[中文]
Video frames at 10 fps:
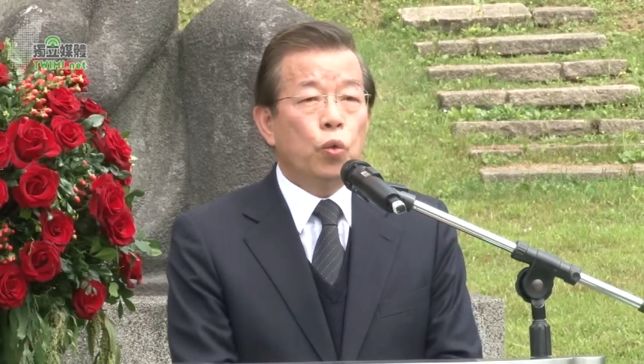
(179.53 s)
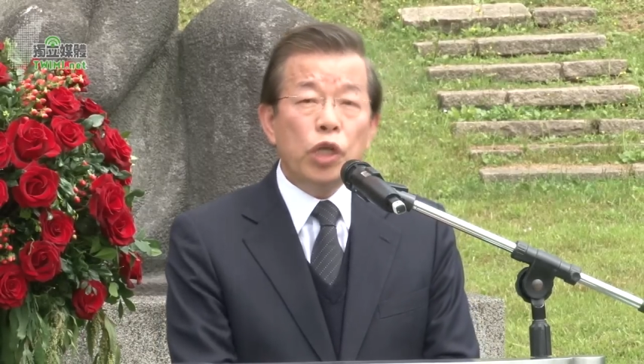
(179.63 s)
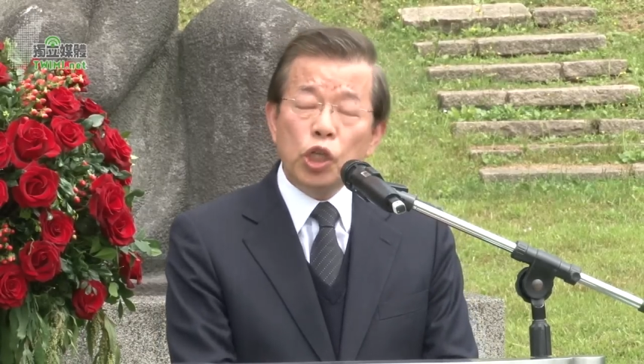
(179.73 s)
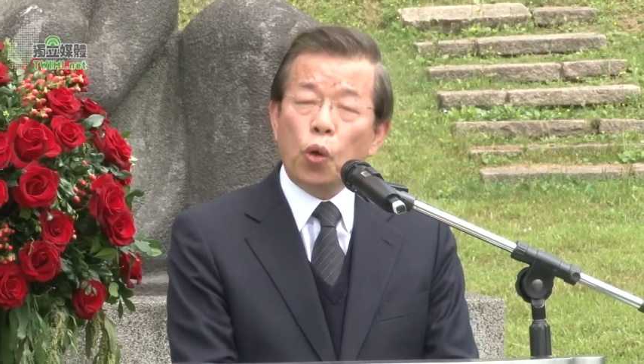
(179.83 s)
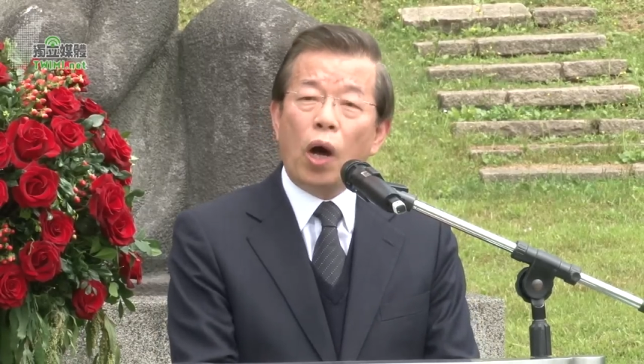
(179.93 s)

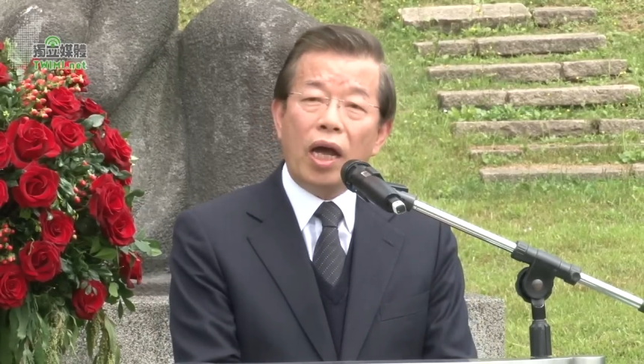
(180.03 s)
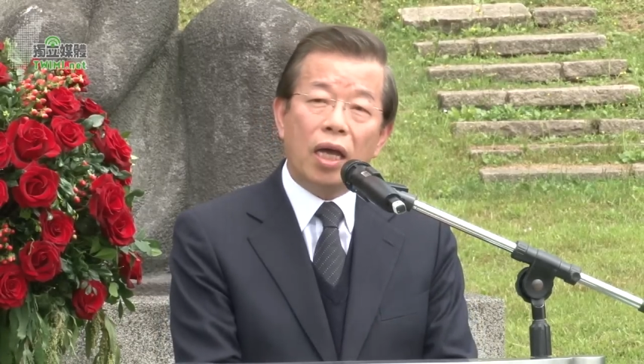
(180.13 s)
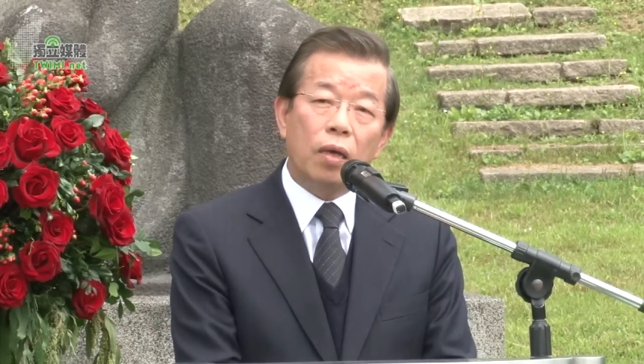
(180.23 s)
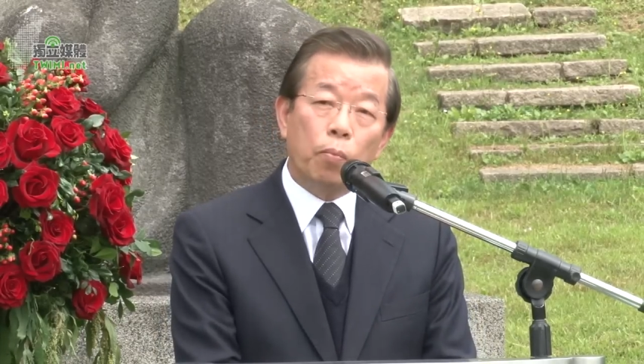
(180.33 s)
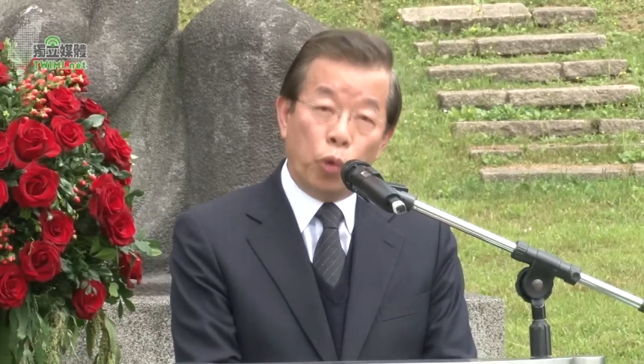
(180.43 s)
伟大
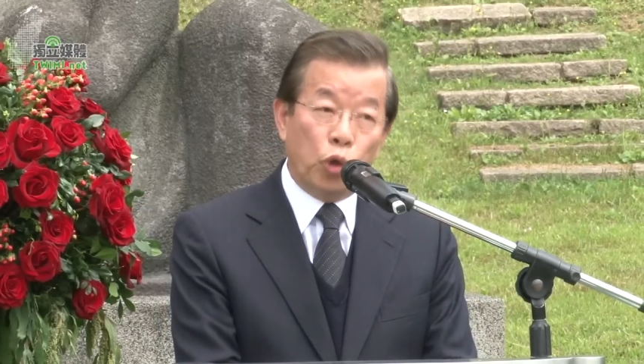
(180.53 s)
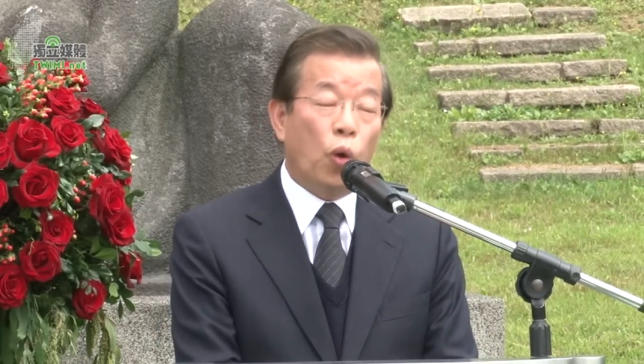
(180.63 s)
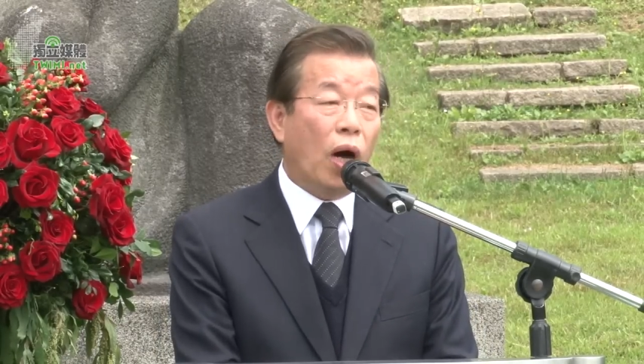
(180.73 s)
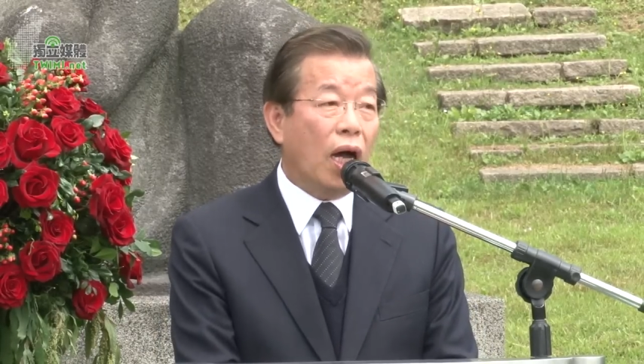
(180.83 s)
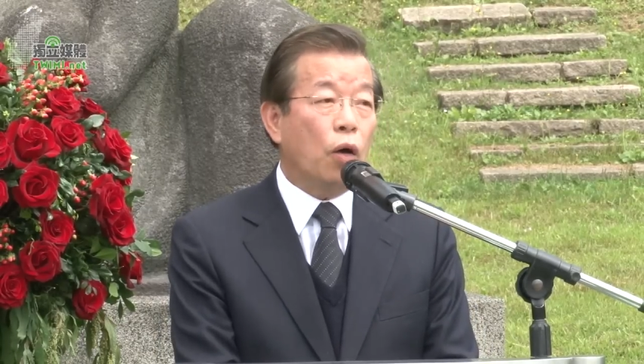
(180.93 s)
的
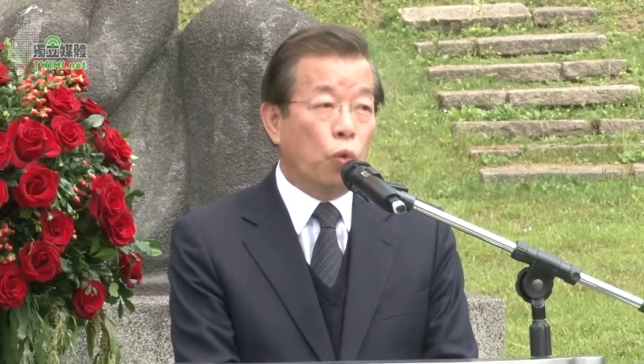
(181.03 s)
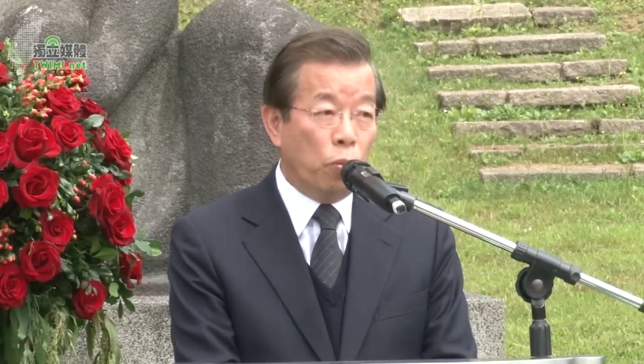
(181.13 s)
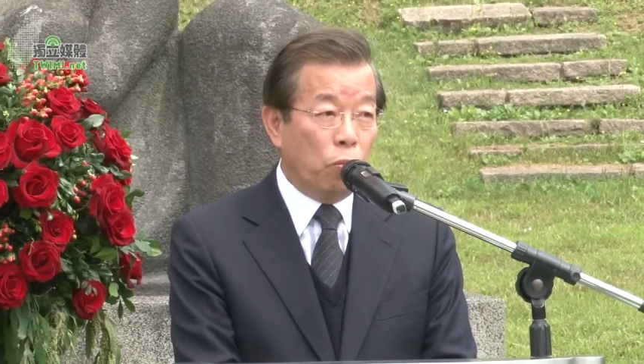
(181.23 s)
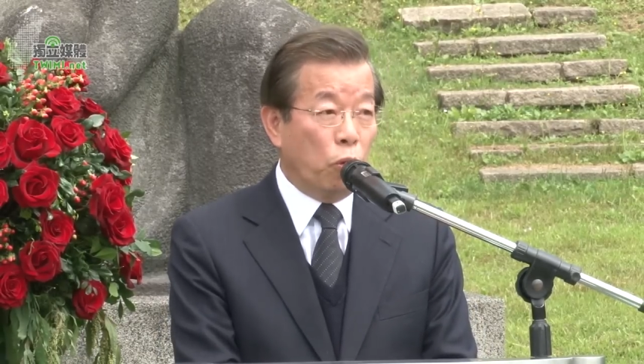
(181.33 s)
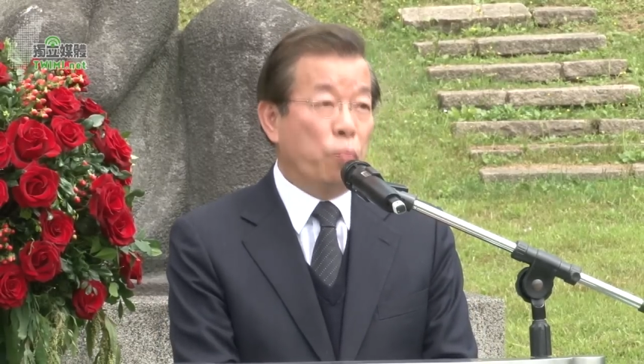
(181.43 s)
文化甲
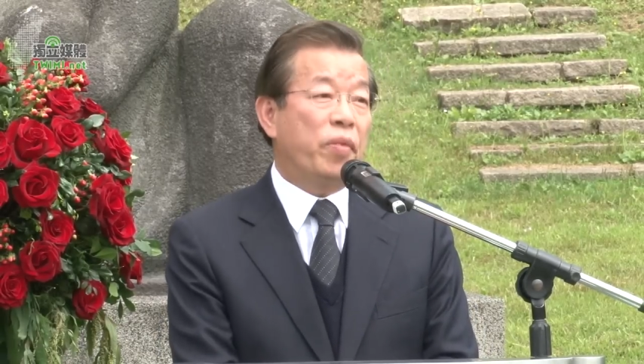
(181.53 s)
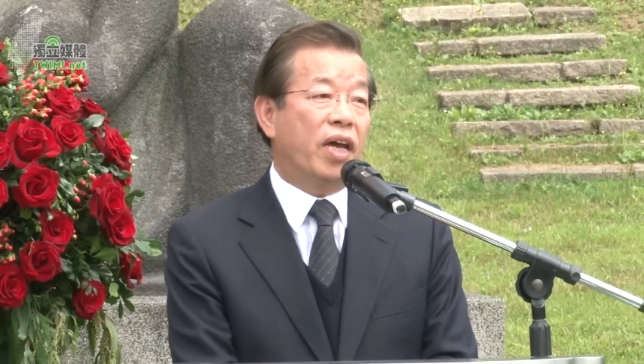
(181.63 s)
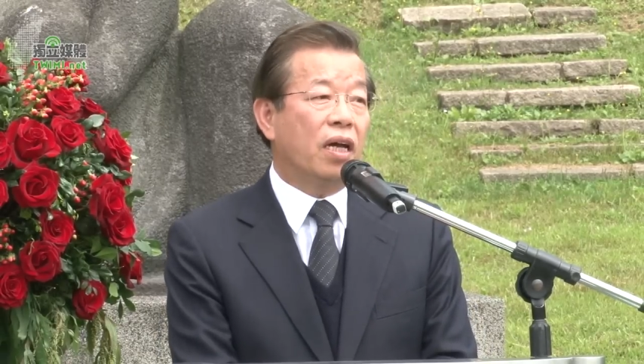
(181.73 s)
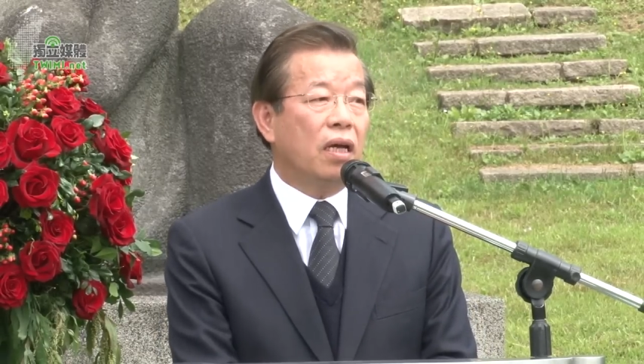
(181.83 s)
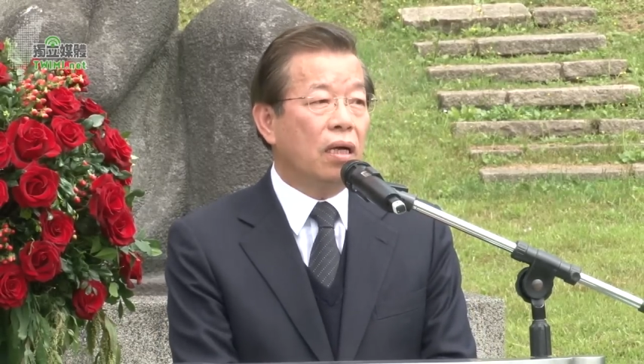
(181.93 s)
文
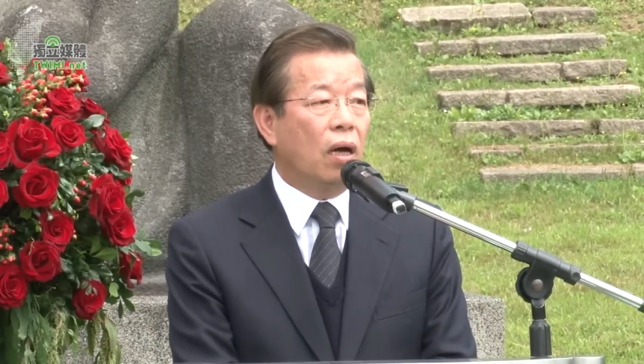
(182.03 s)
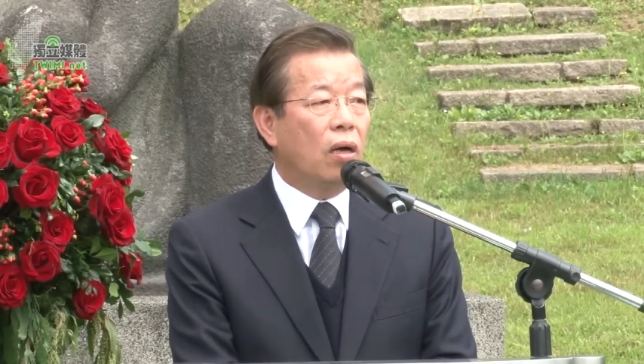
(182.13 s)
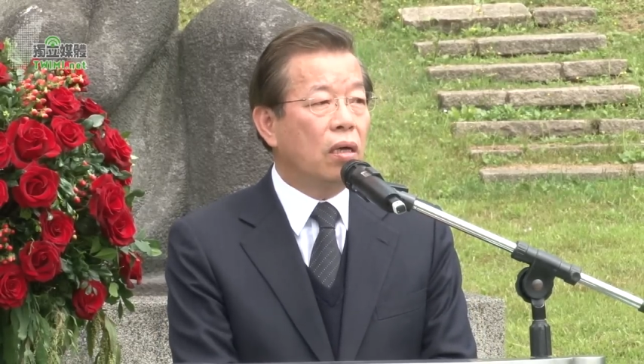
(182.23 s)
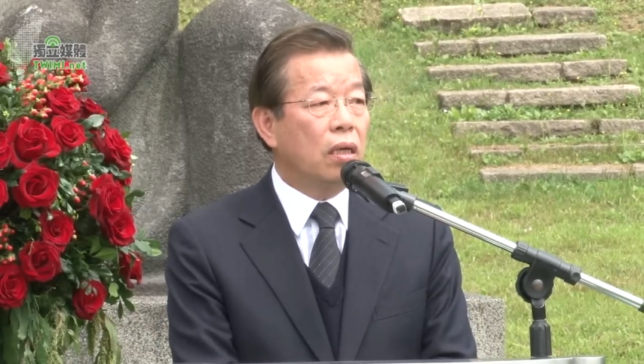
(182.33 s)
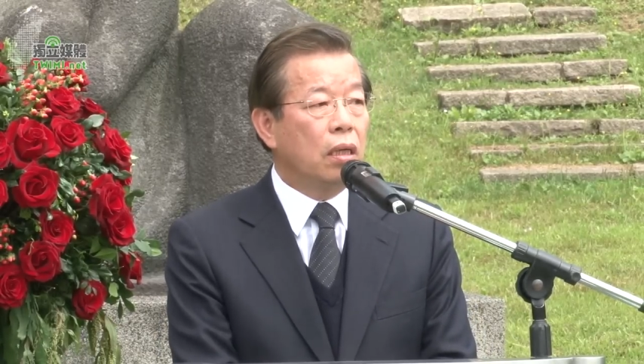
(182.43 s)
明，吼、哦，